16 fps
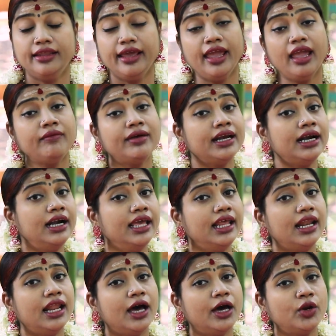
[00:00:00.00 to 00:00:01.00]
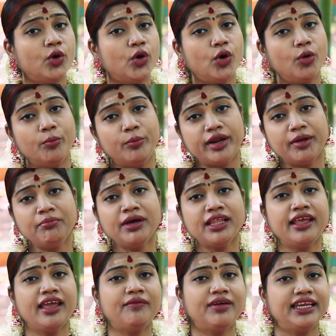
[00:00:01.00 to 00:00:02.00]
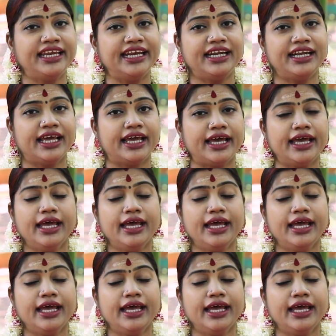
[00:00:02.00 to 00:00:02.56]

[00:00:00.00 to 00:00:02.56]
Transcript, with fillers: தேவர்கள் எல்லாரும் பிரம்மதேவன் கிட்ட